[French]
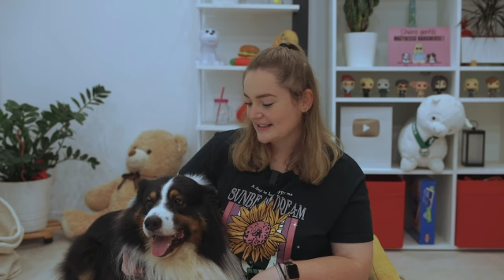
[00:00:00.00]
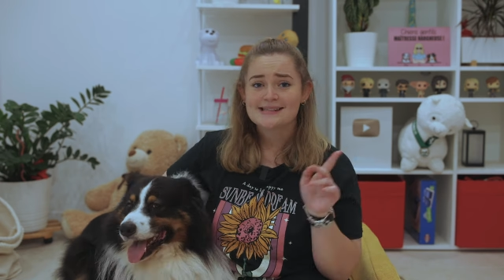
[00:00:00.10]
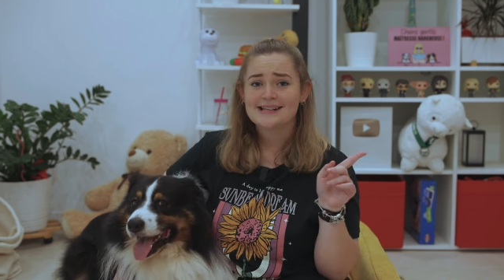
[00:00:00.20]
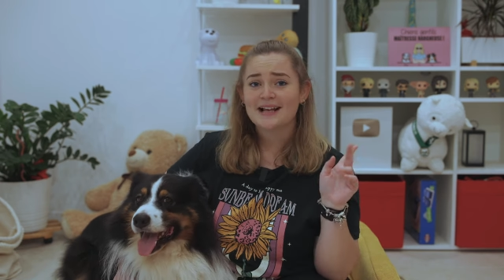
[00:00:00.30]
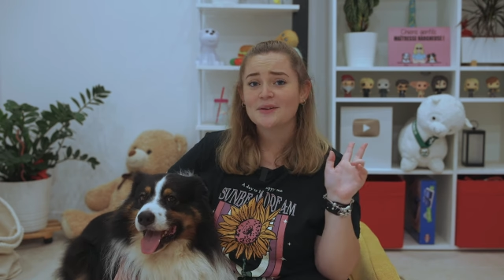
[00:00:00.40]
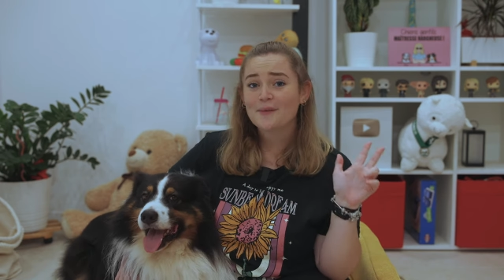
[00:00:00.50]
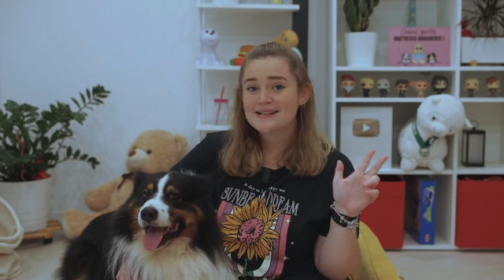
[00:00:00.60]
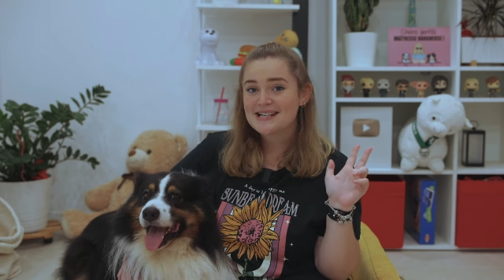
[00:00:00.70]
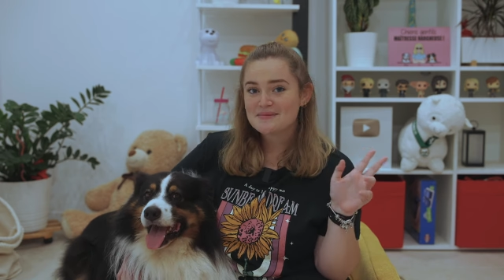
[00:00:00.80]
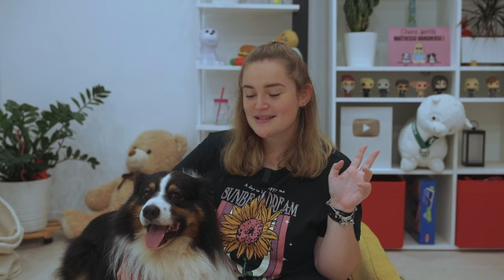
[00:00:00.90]
C'est la
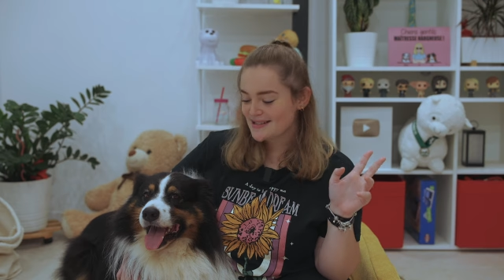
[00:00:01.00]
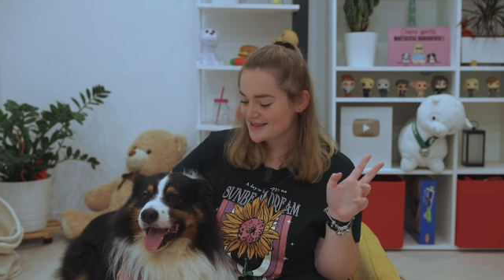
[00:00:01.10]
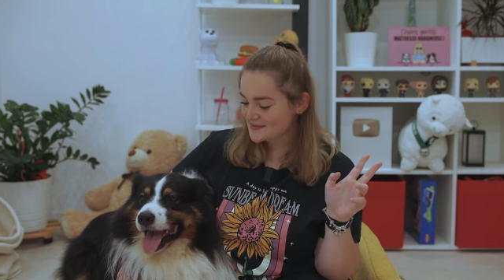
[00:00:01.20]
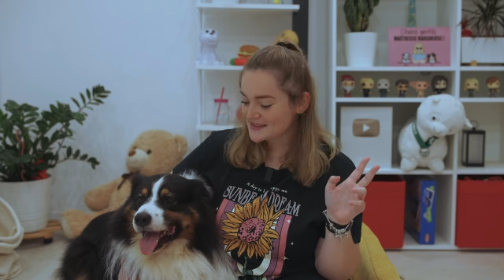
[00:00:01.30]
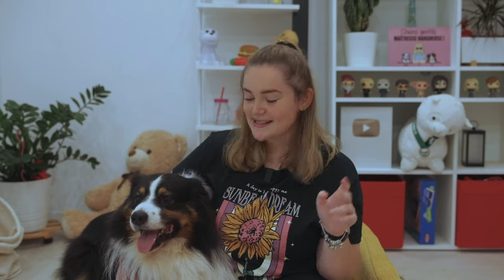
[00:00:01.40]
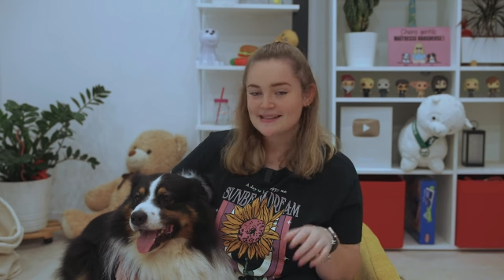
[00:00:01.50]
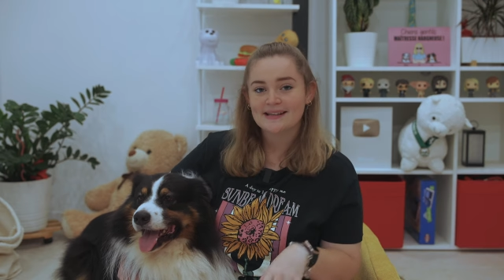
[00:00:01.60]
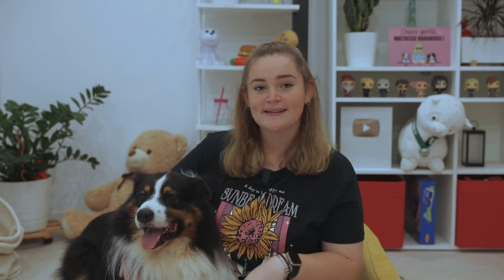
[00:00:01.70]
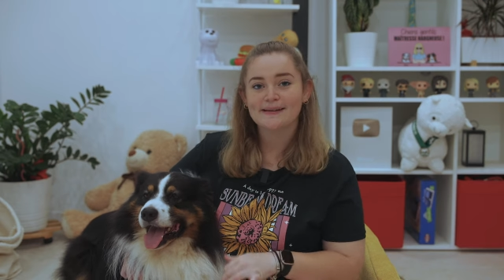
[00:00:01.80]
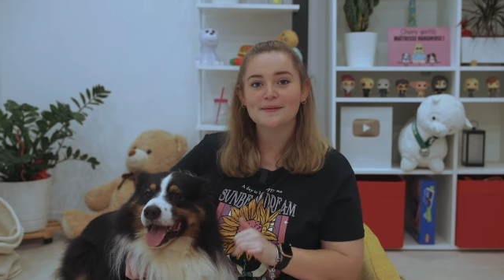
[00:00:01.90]
troisième édition cette
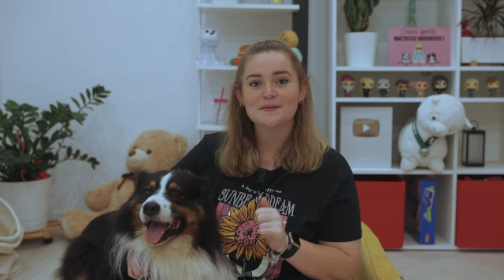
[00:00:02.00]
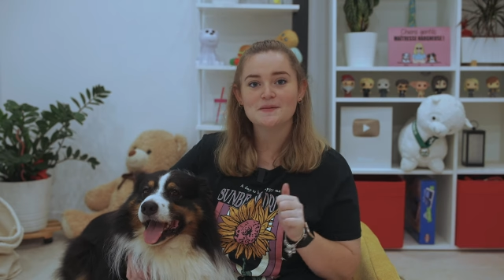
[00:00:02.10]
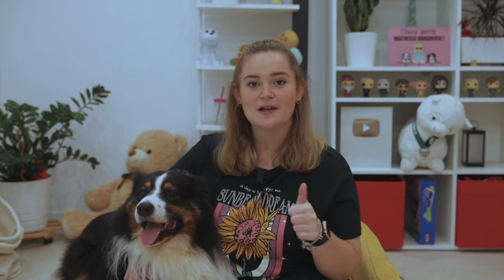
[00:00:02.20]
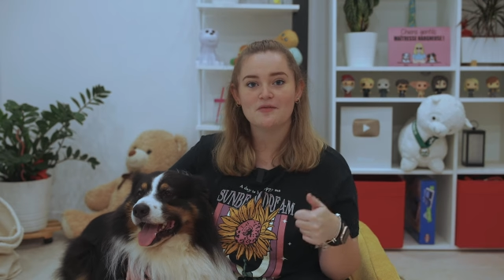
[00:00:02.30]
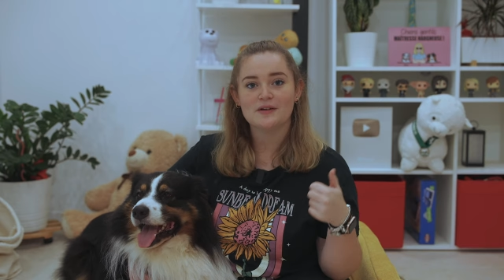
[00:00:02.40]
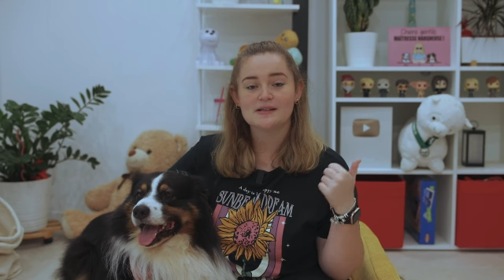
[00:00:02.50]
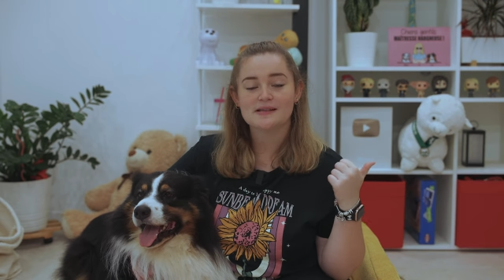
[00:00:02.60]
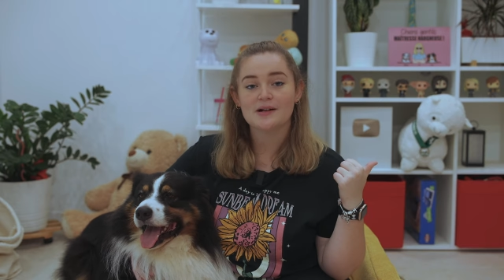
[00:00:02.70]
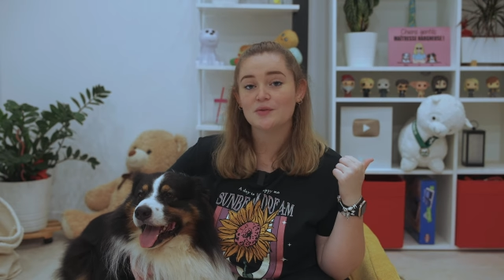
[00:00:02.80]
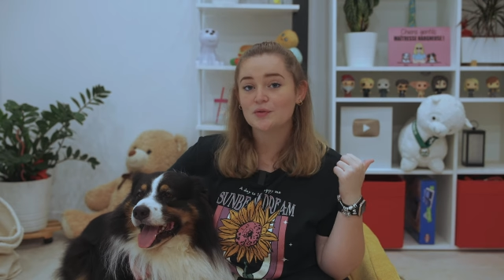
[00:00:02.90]
année. On a fait
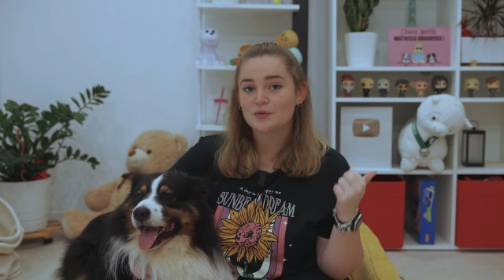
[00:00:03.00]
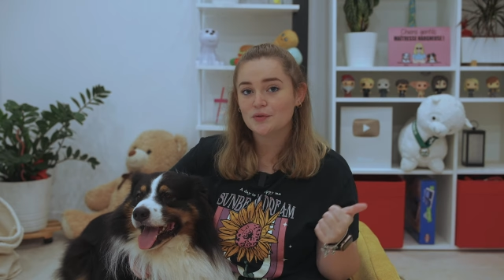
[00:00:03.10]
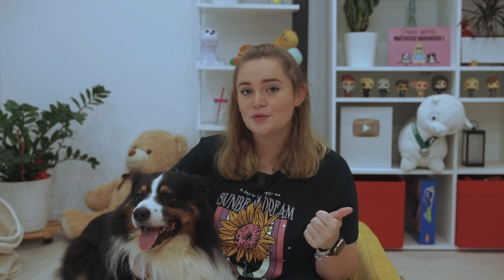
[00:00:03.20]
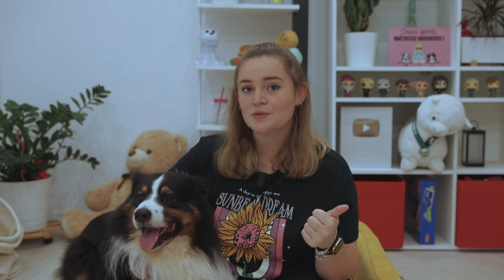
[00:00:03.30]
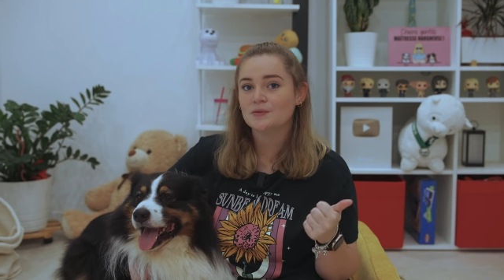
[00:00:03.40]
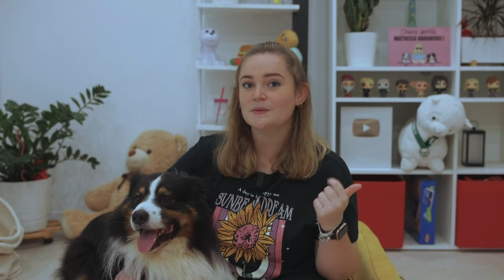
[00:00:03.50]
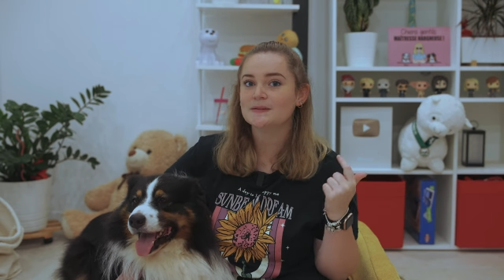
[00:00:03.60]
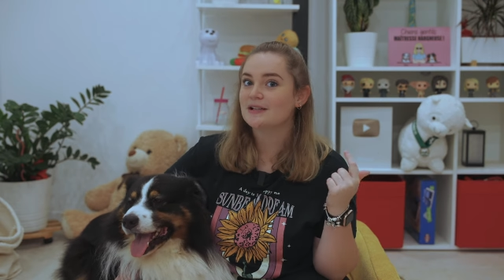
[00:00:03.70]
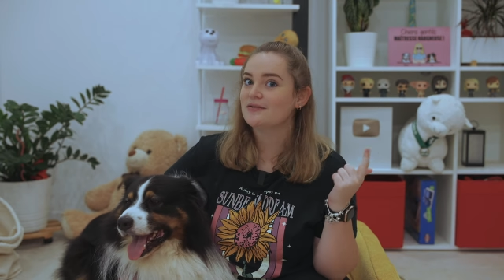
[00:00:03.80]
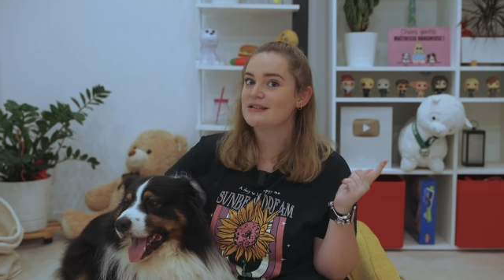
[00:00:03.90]
celle de Toulon,
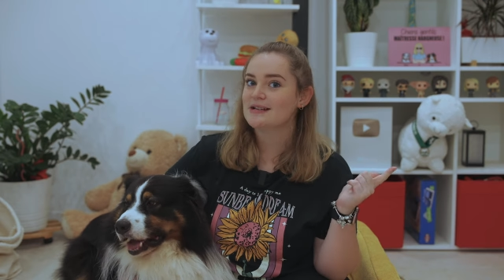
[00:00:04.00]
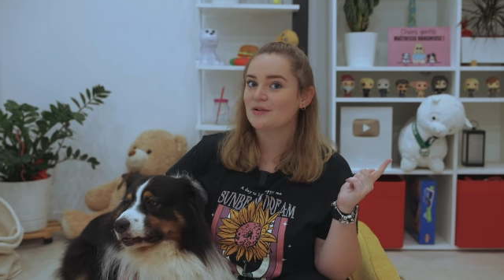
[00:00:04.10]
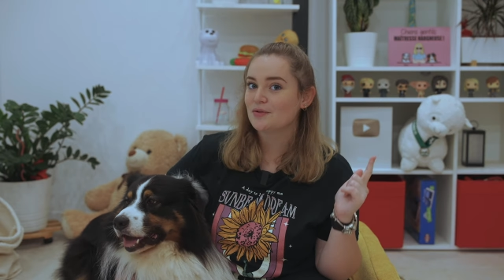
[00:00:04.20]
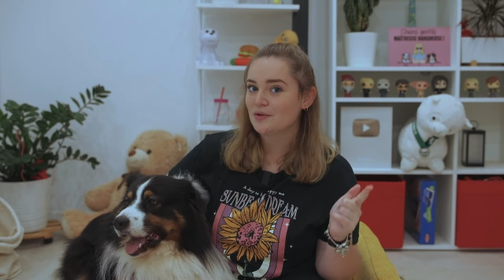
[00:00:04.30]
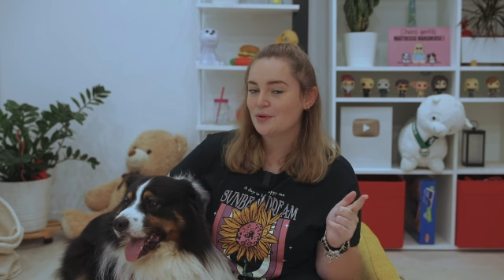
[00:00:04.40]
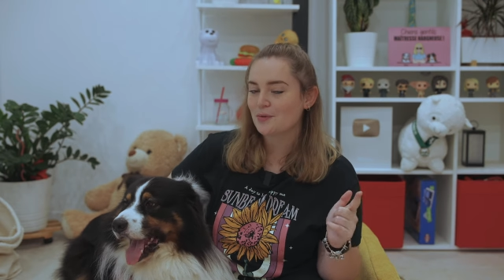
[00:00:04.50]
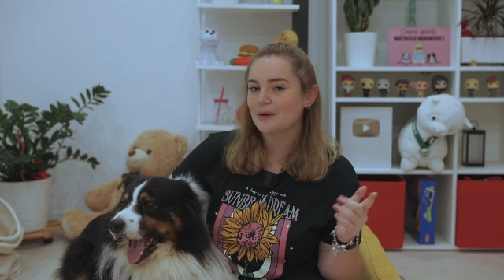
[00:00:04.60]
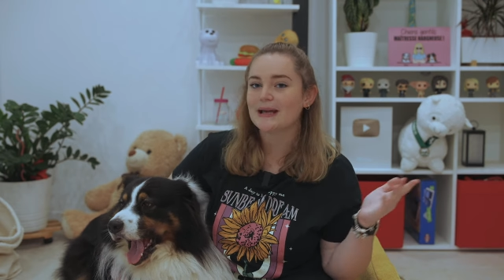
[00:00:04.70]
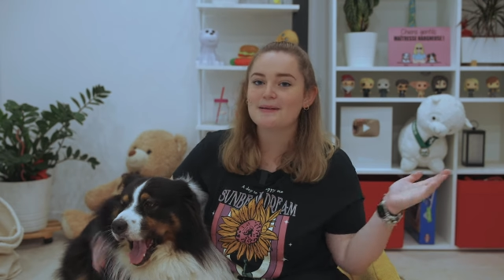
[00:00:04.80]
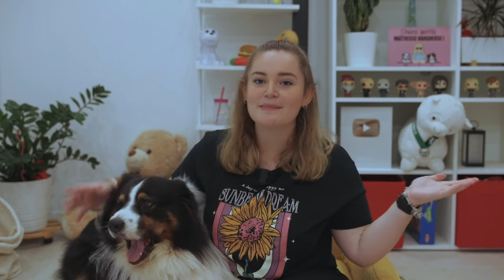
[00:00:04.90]
on a fait celle de
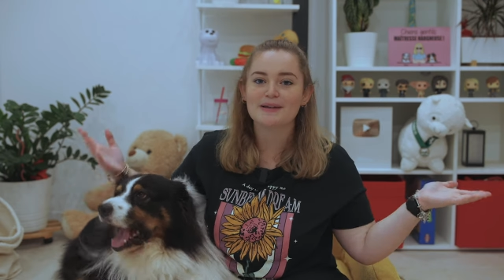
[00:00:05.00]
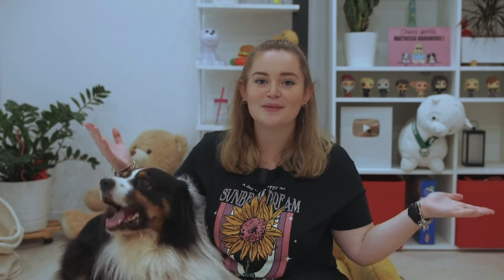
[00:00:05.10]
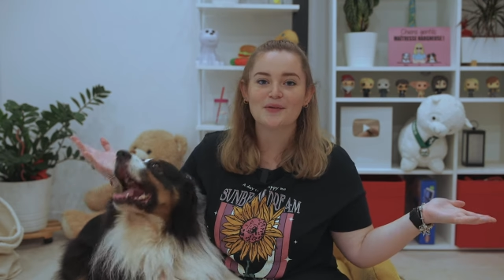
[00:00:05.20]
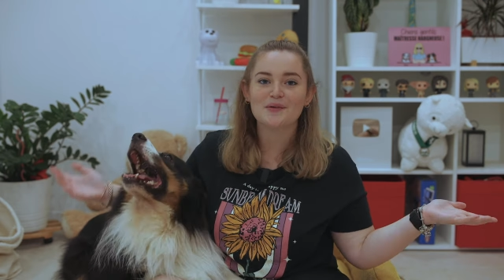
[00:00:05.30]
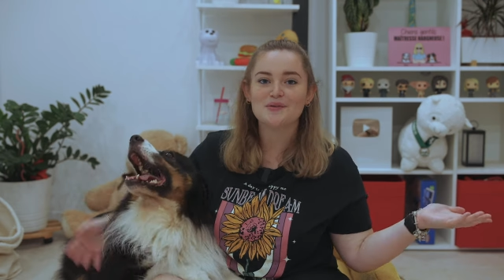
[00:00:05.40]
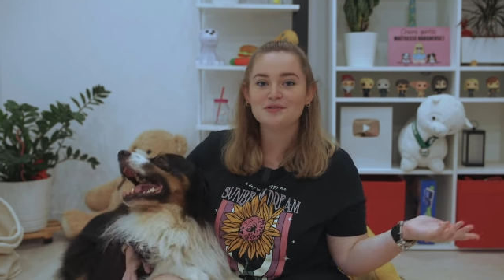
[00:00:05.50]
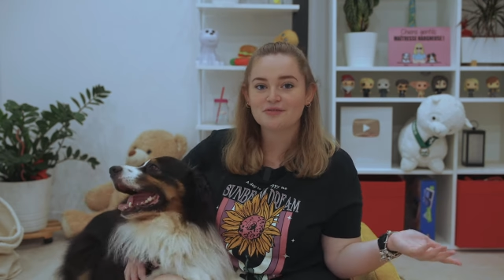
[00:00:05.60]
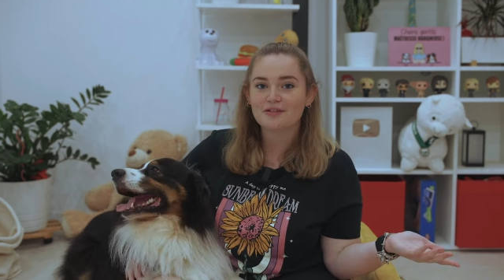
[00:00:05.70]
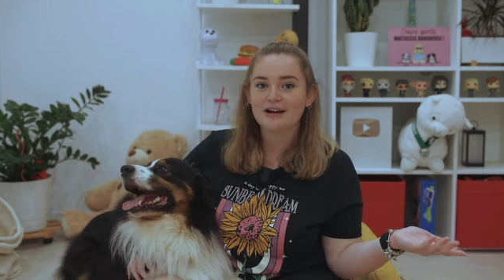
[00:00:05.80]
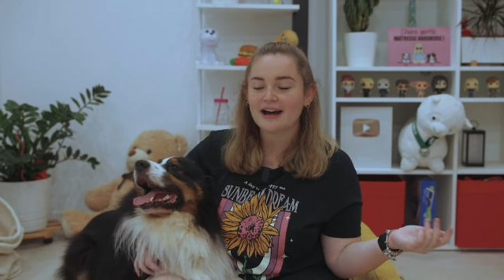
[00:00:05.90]
Lyon et maintenant nous
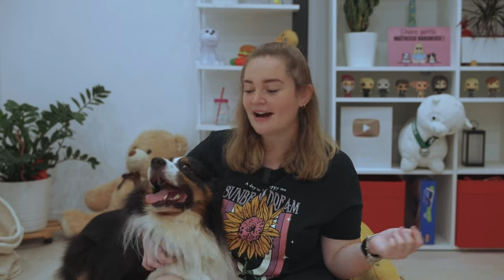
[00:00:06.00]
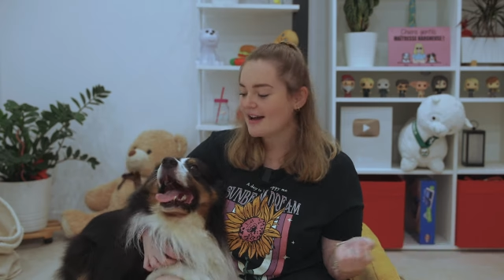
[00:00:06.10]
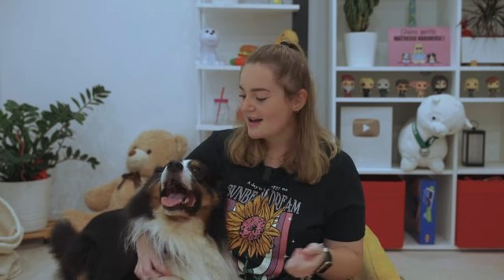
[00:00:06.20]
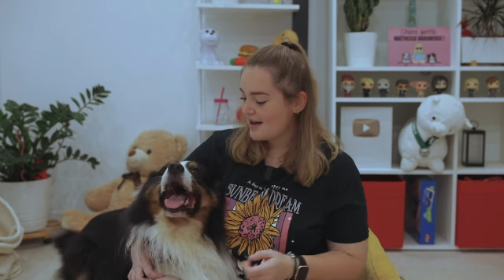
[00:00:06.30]
voilà